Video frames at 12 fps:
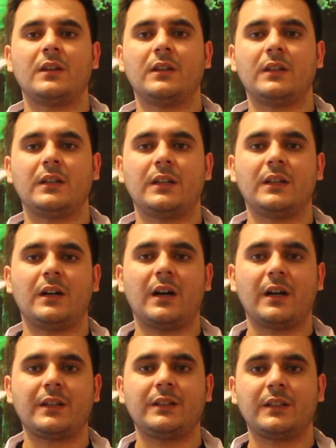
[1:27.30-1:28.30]
Ee,
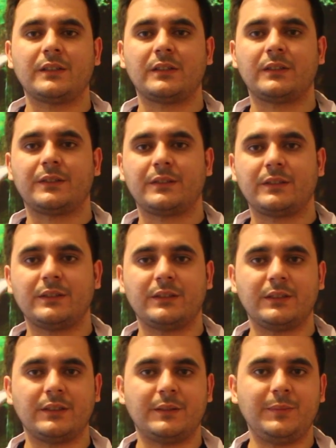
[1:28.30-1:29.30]
ağrıyı nasıl
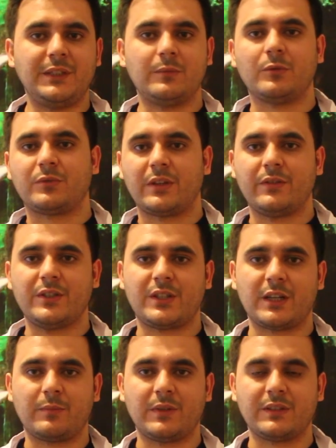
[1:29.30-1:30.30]
e, minimum seviyeye
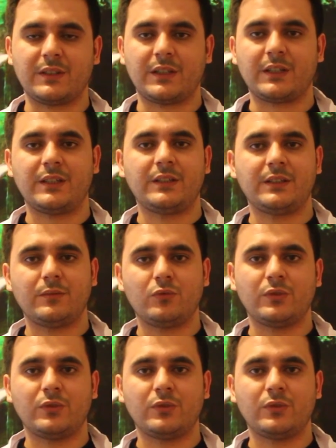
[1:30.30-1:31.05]
çekmeniz gerekir?